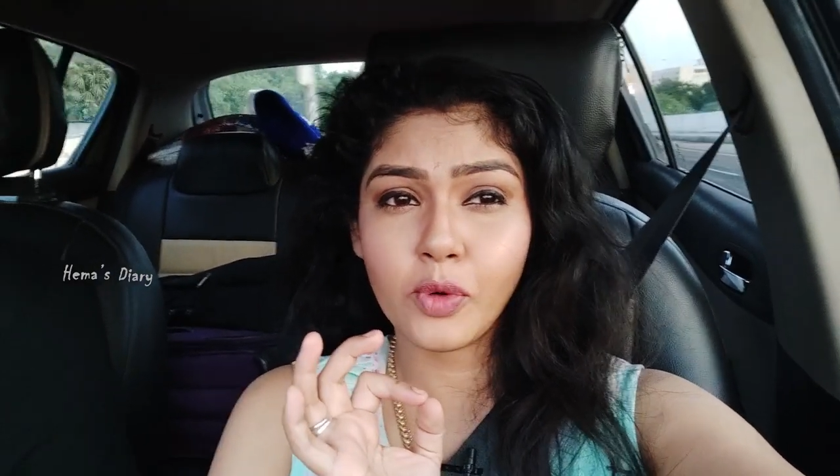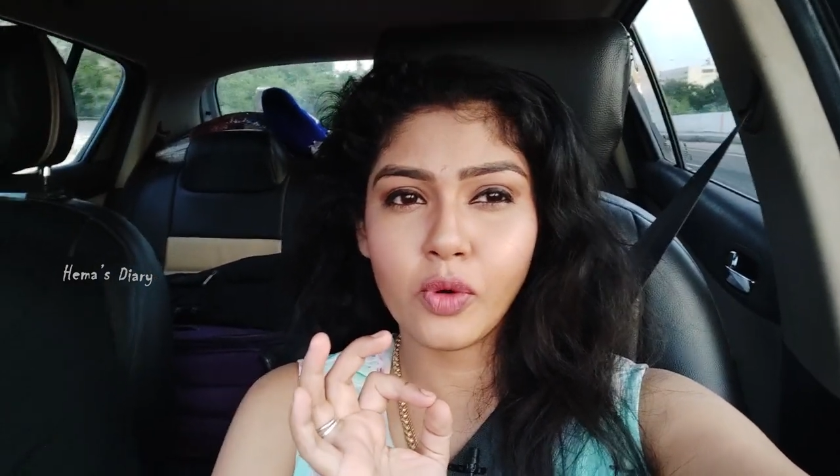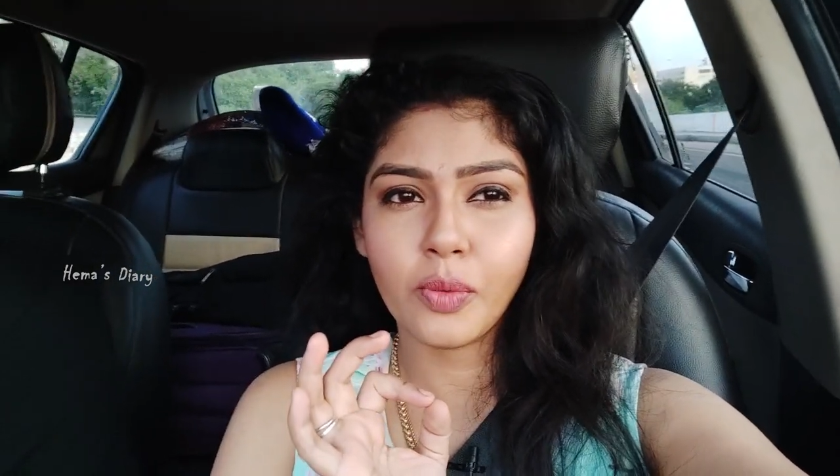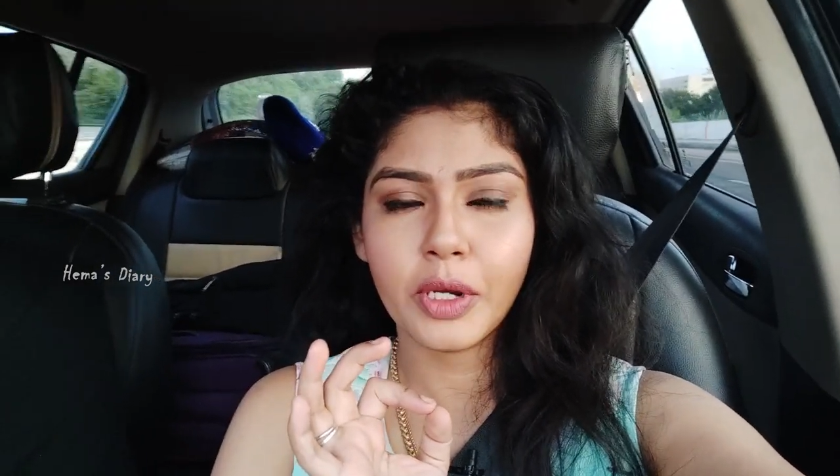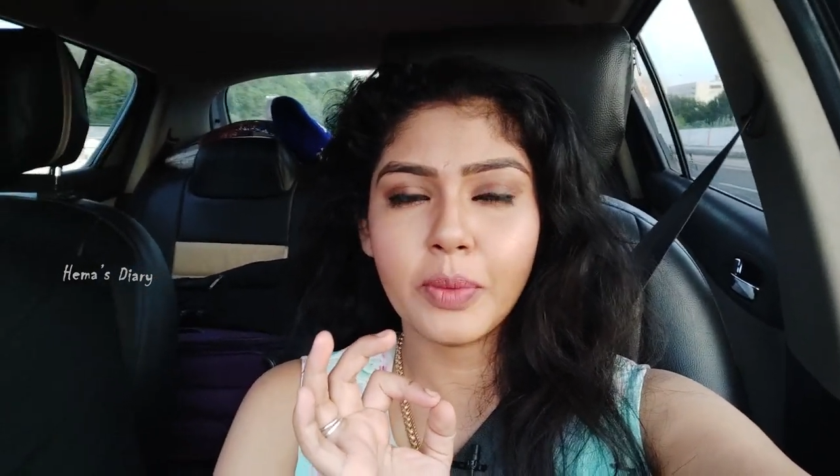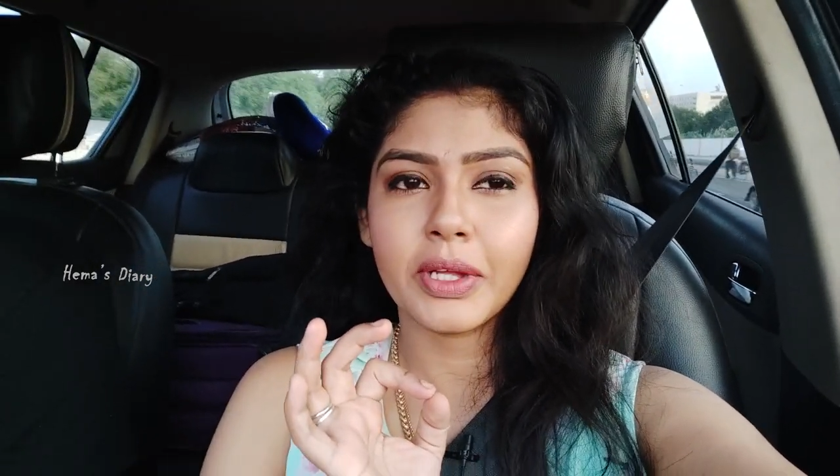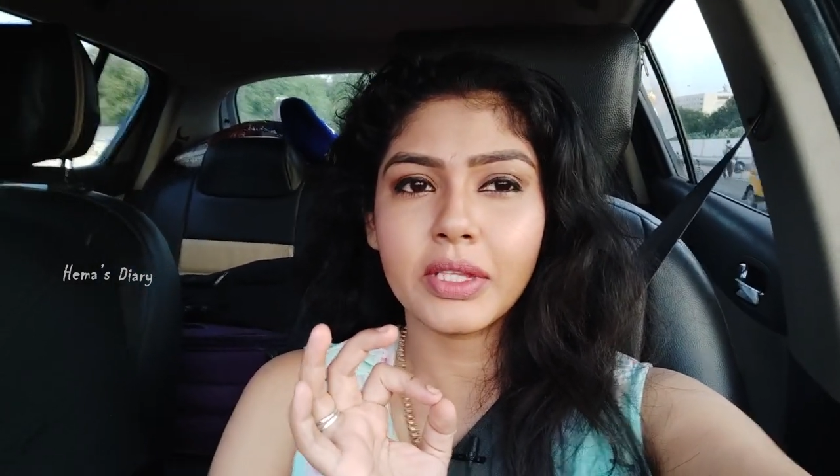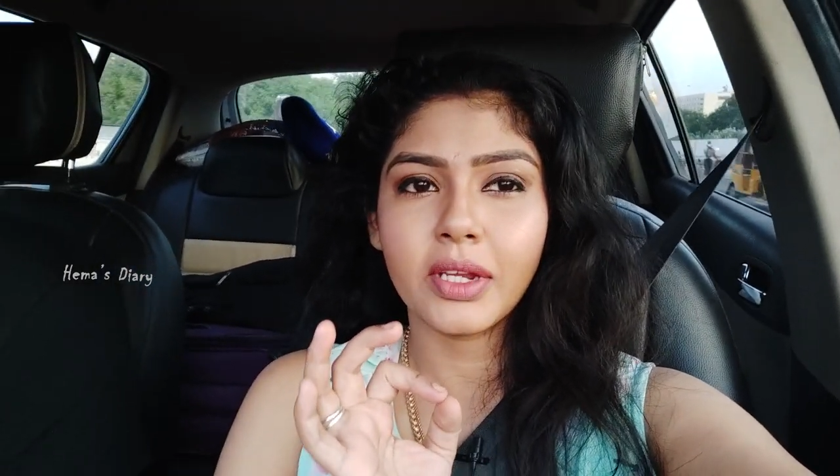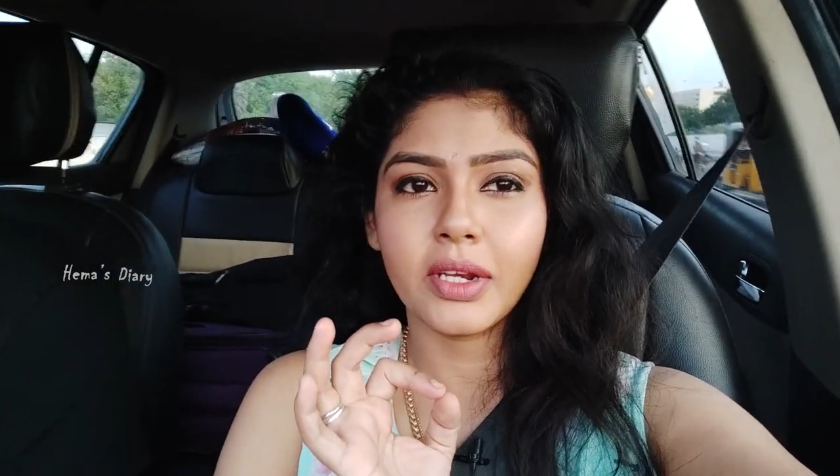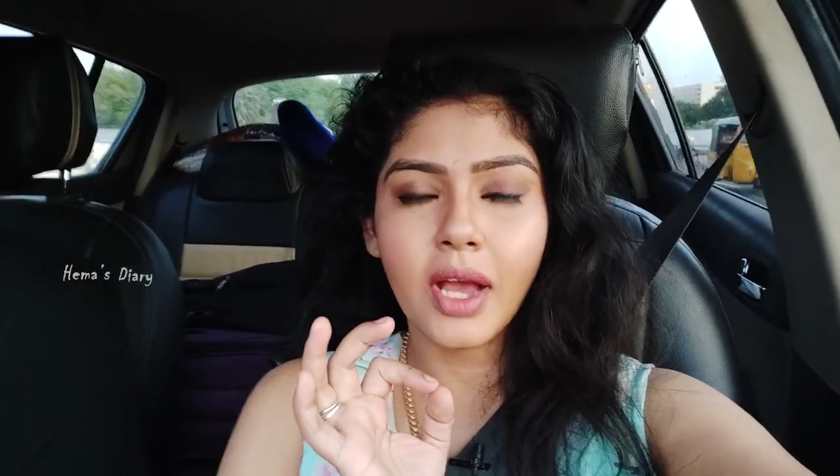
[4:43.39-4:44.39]
போகிறோம் அப்படின்னு
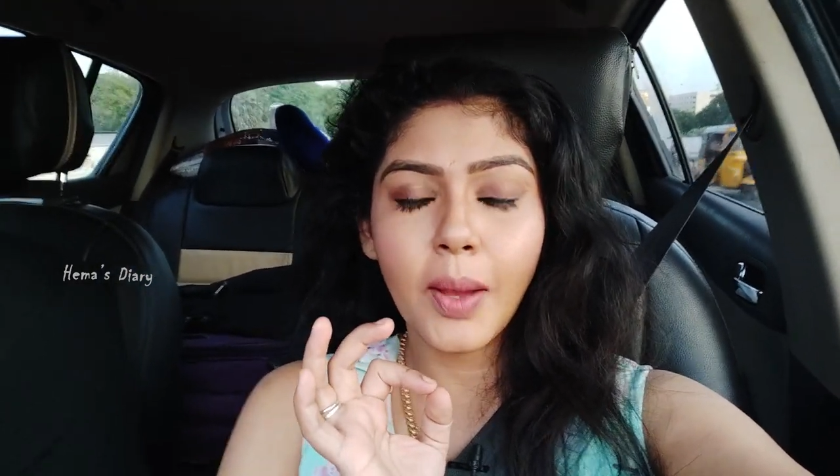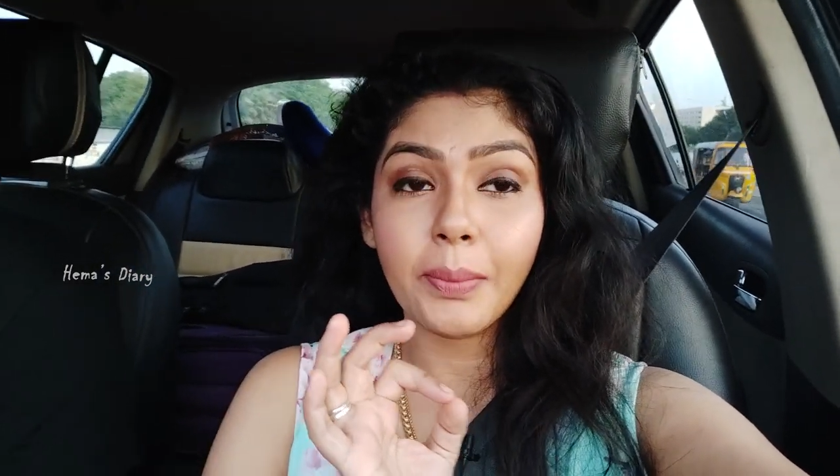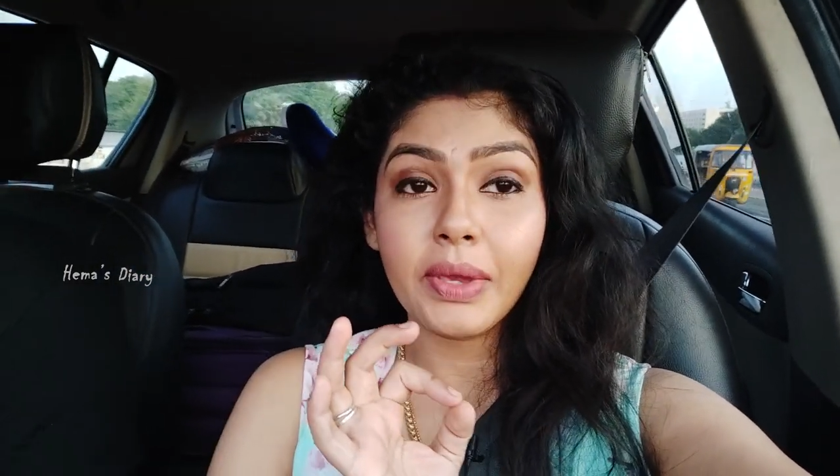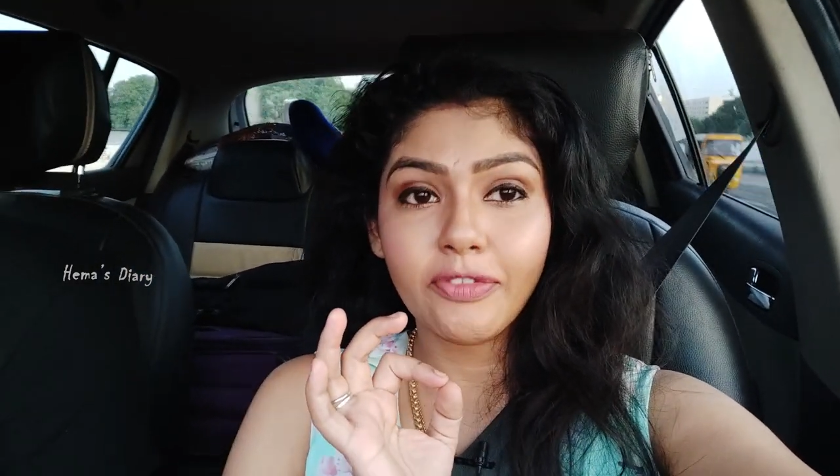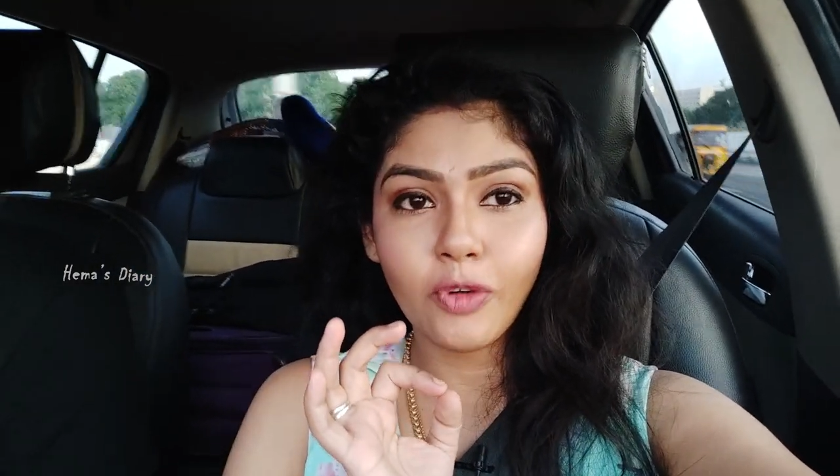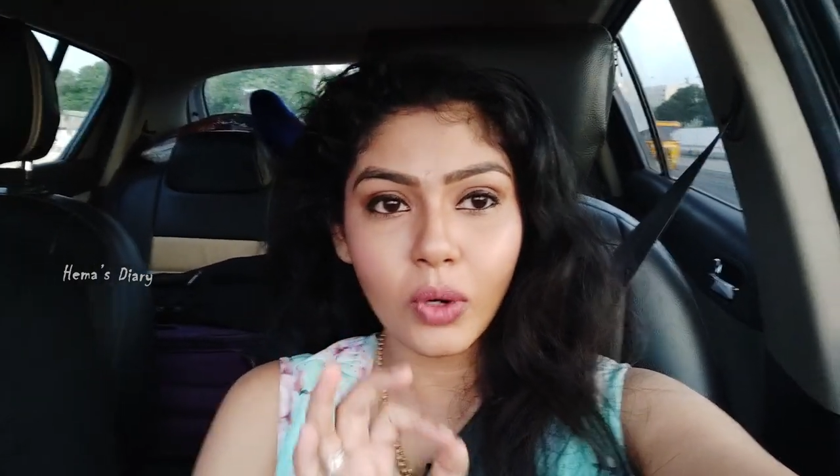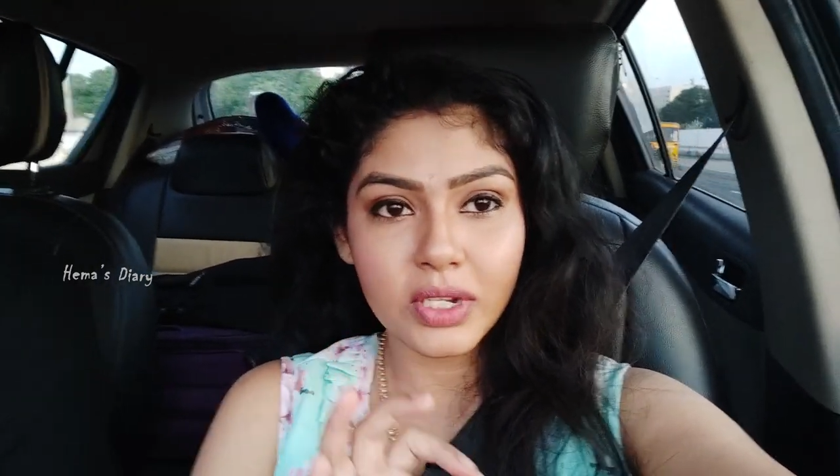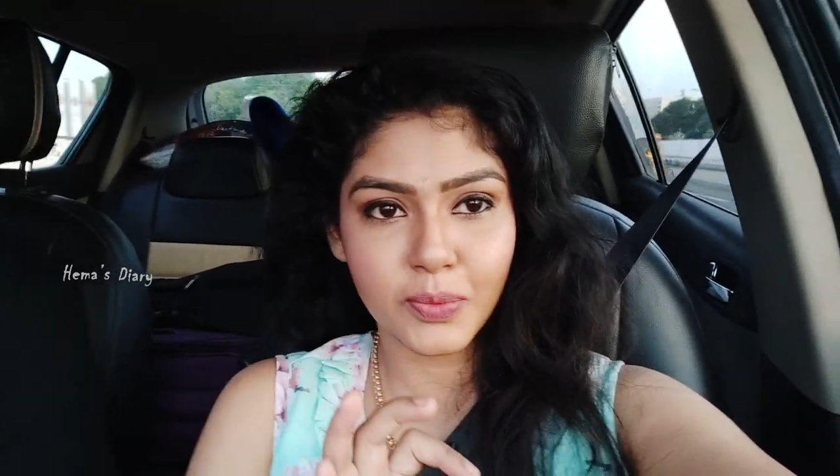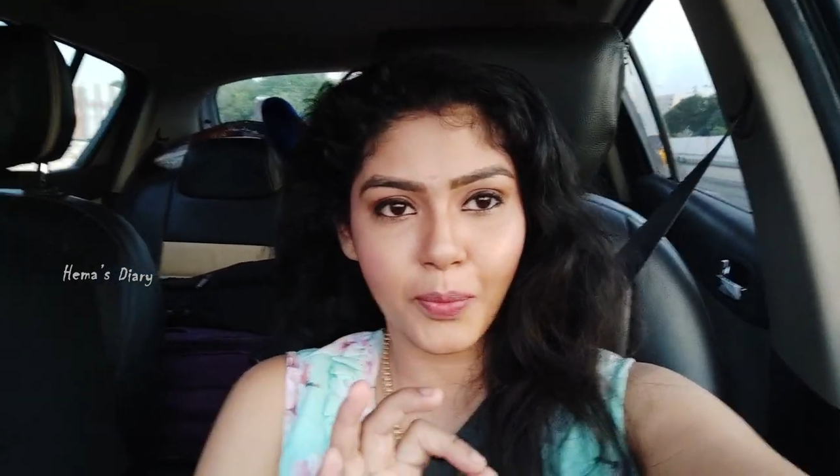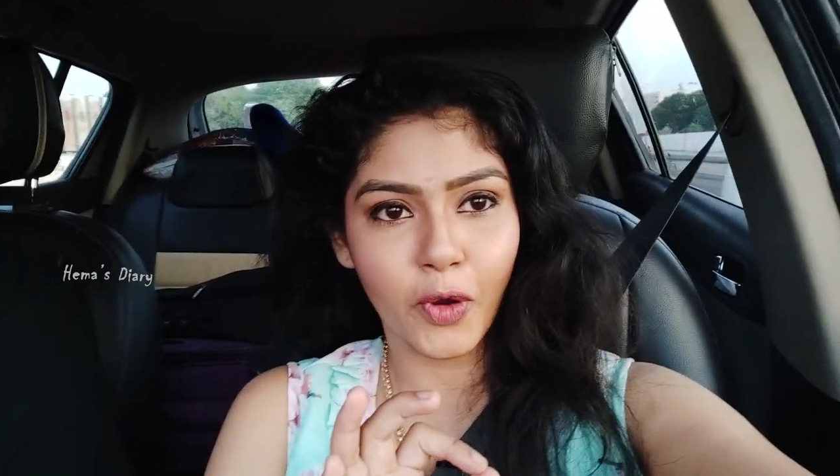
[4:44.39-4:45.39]
பார்த்தீங்கன்னா பி
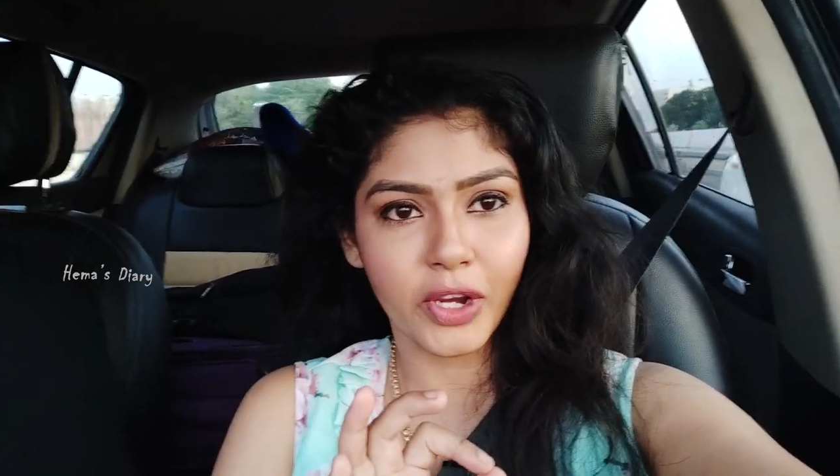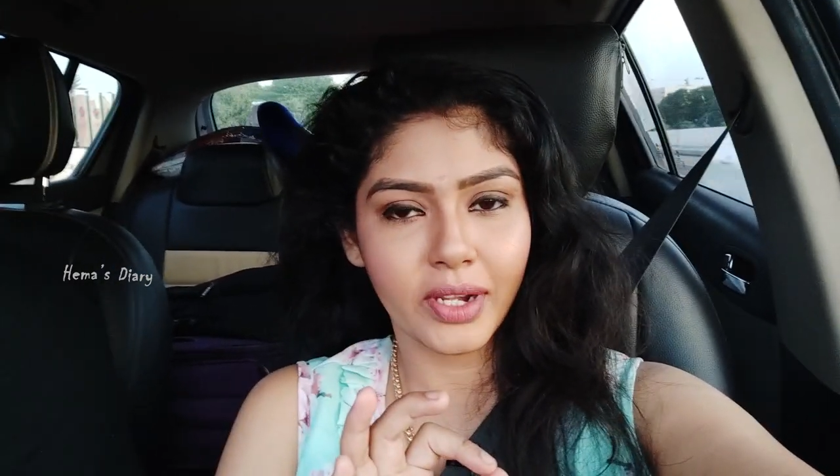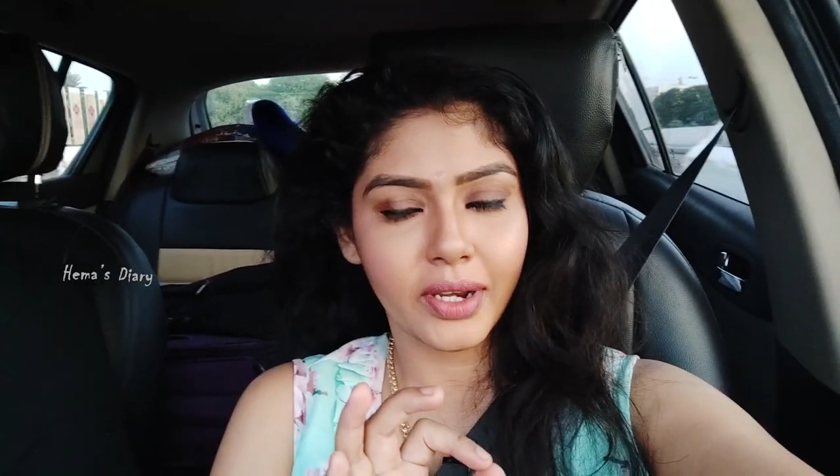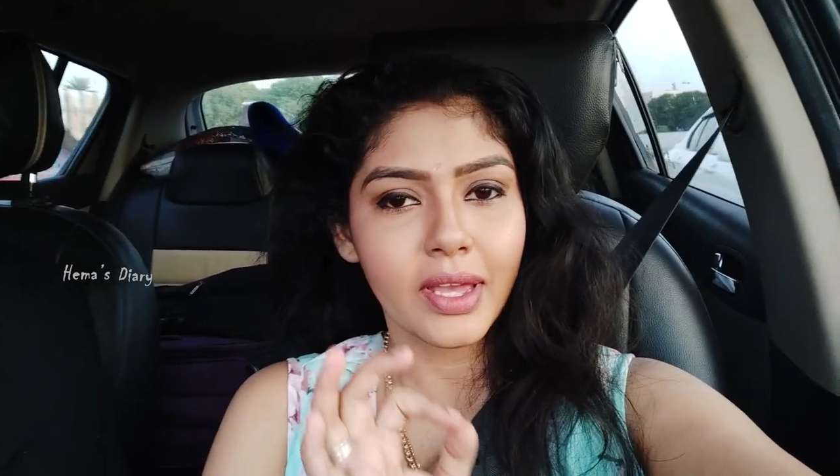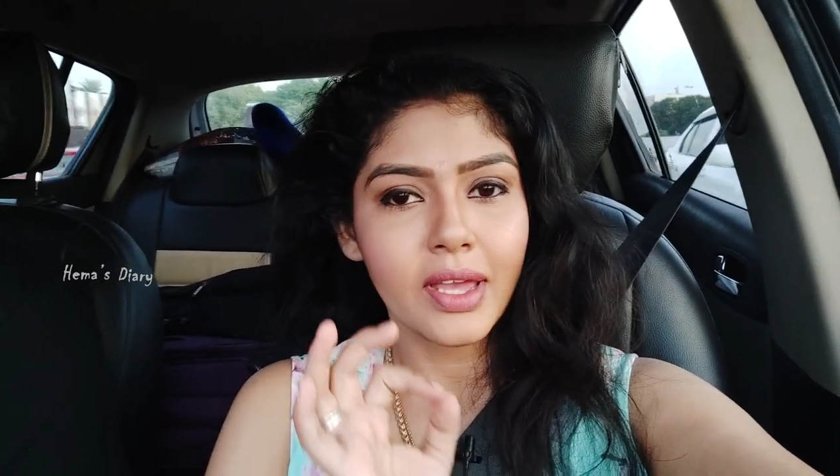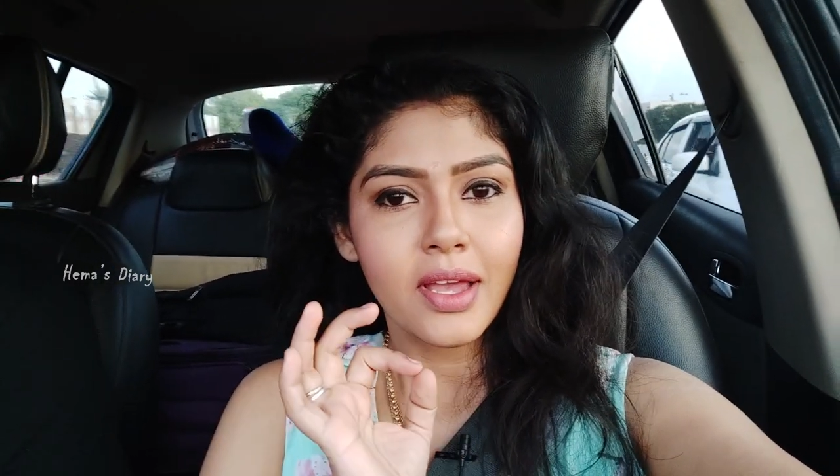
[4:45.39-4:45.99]
ஃபோக்கஸ் பாயிண்ட்